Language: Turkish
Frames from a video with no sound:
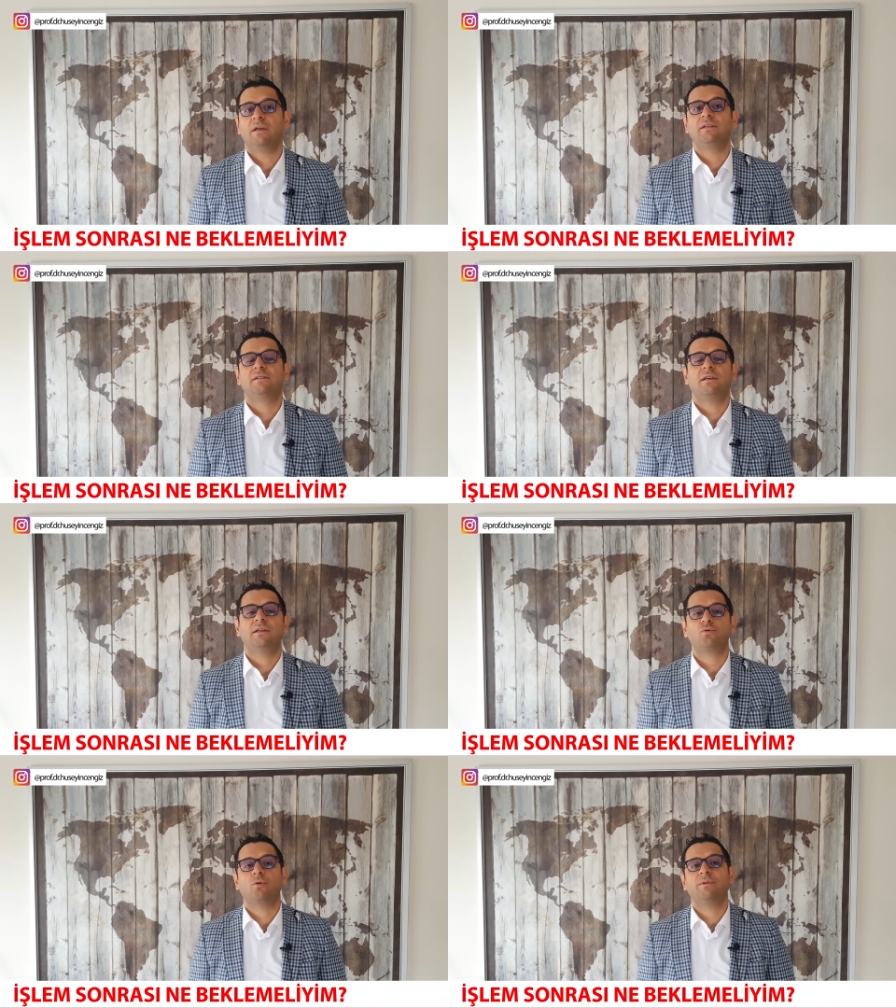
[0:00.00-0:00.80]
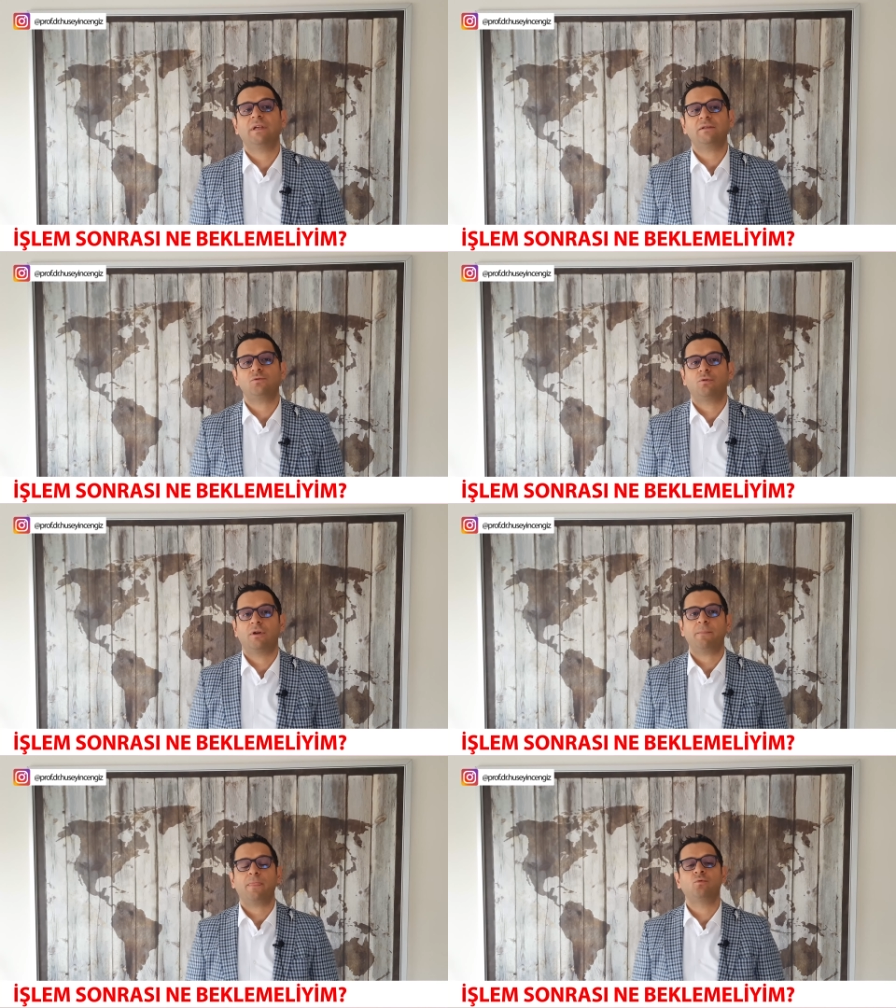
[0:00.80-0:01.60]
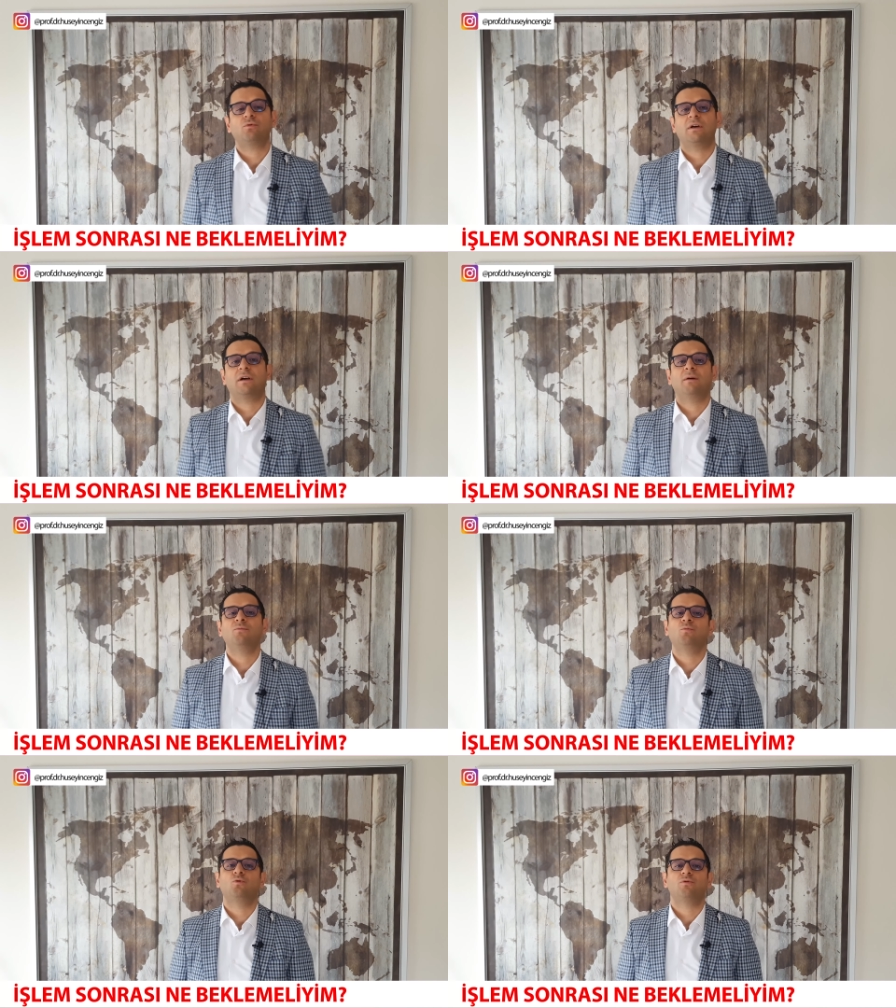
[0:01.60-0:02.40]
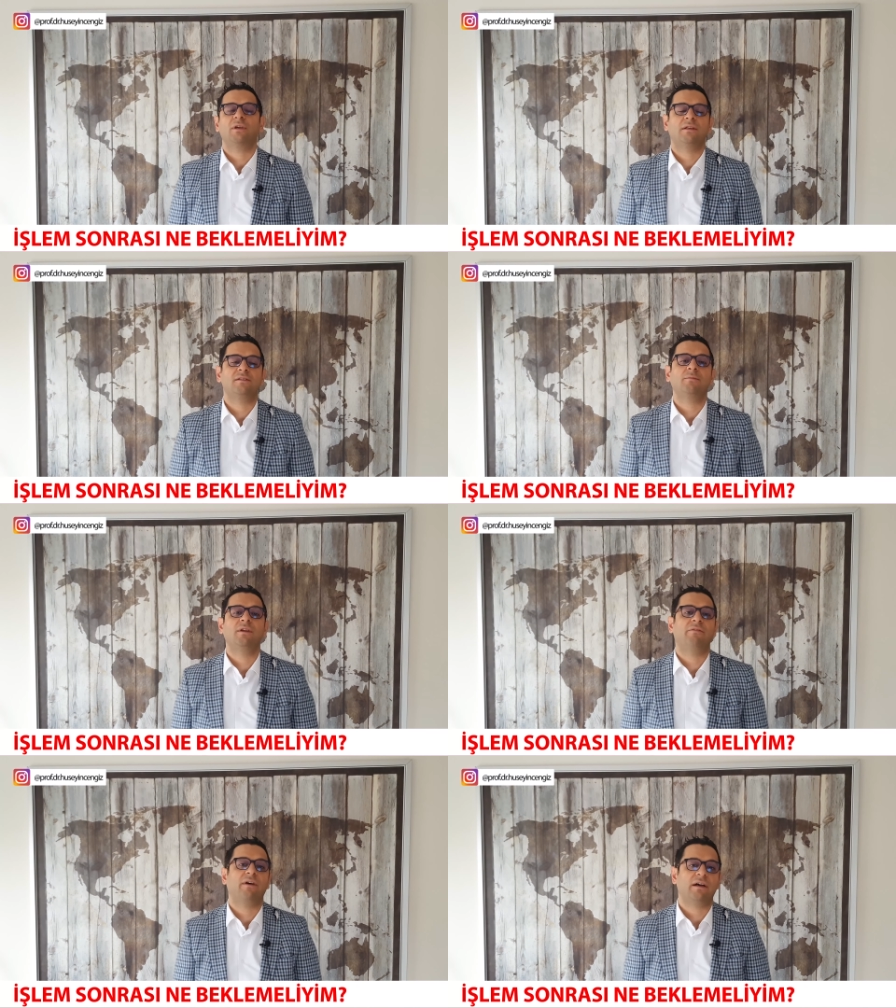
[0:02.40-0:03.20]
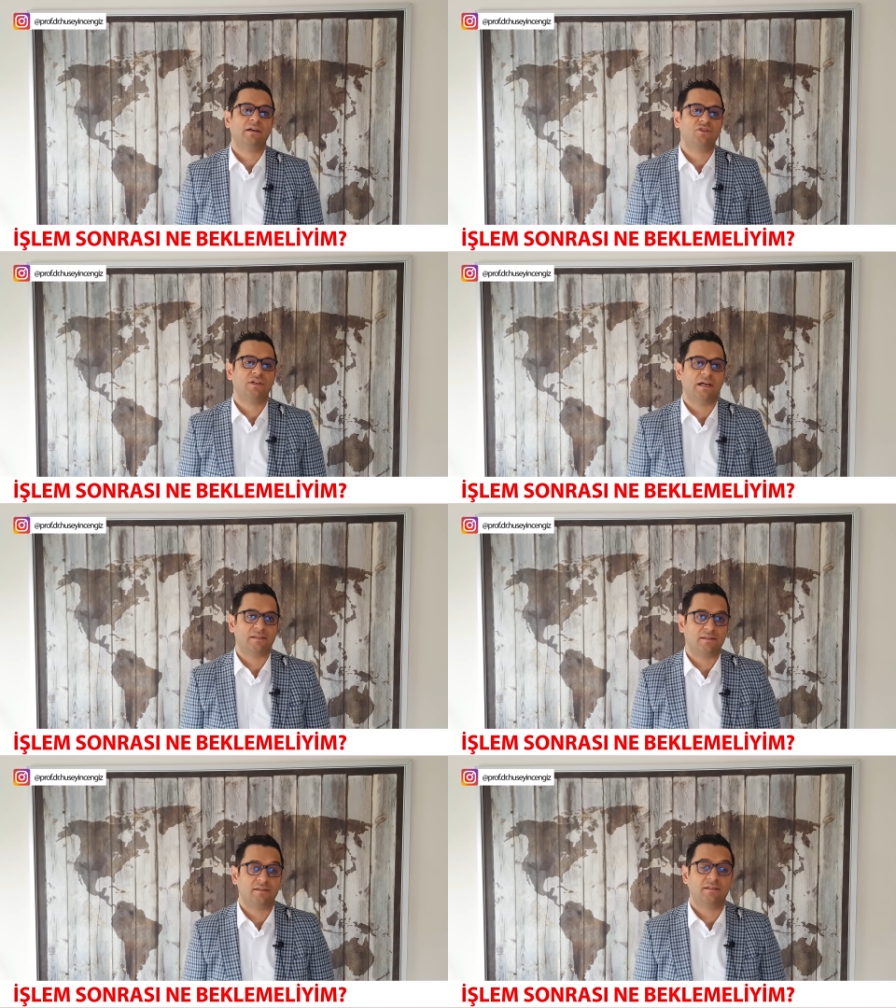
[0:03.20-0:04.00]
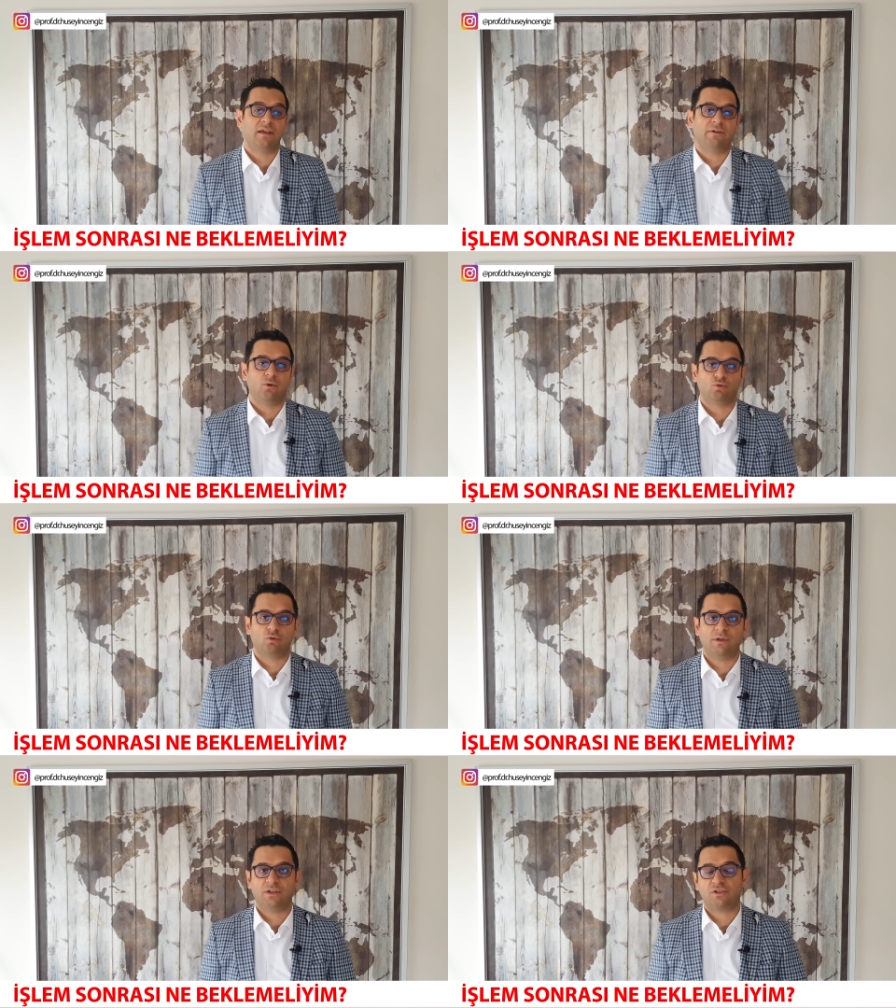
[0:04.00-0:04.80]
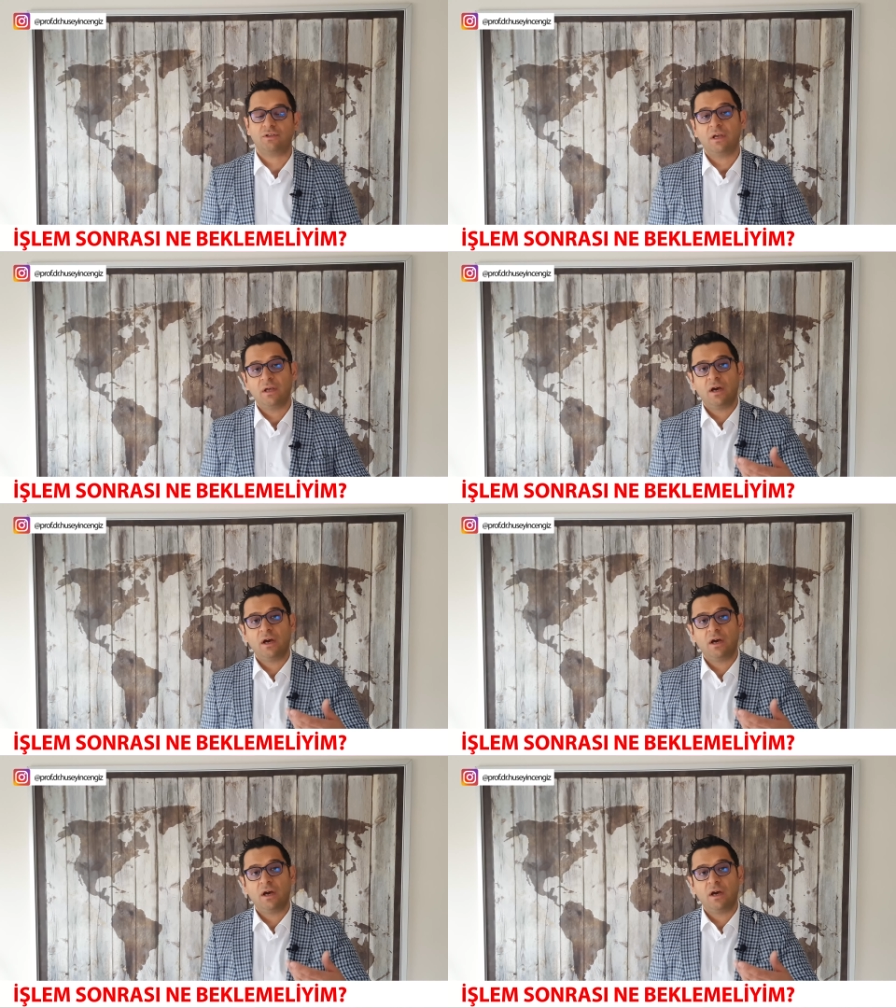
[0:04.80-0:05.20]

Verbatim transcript: histeroskopiden sonra mutlaka mümkünse yanınızda bir refakatçi gelsin sizi eve götürmek için.